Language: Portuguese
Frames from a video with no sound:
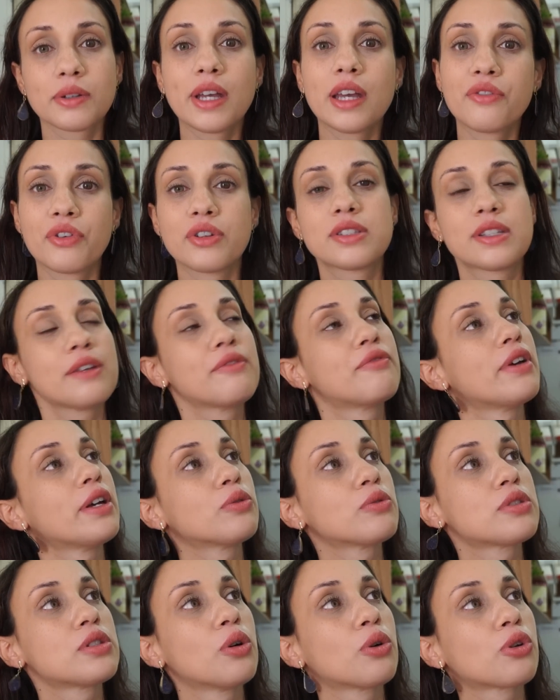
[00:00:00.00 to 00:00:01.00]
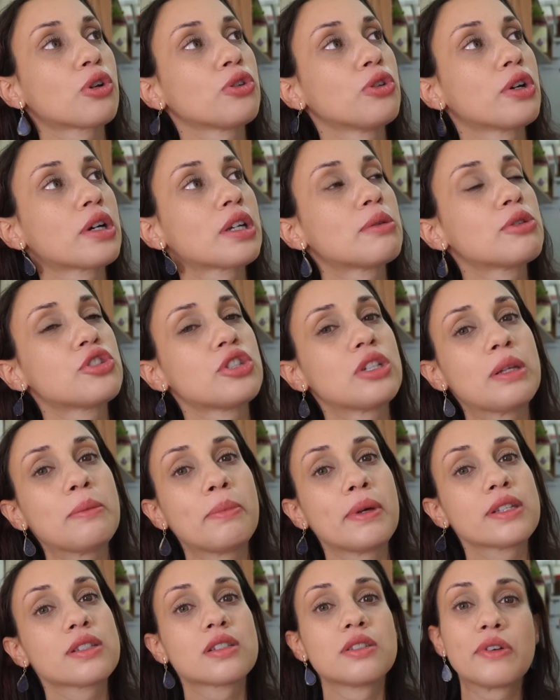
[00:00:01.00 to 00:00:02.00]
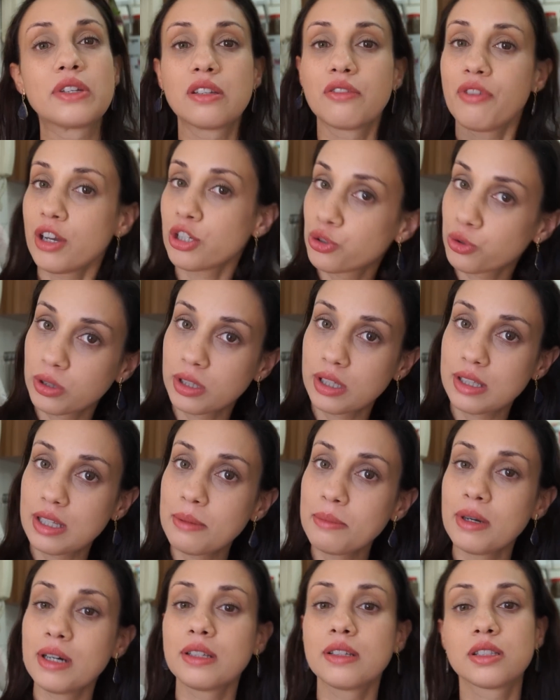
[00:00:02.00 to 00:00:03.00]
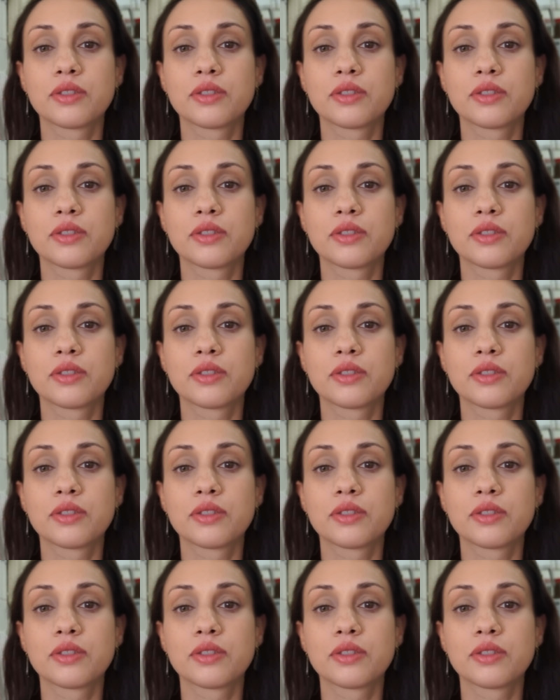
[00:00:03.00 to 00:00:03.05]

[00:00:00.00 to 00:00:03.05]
E aí você vê no seu cronograma de limpeza se você faz toda semana,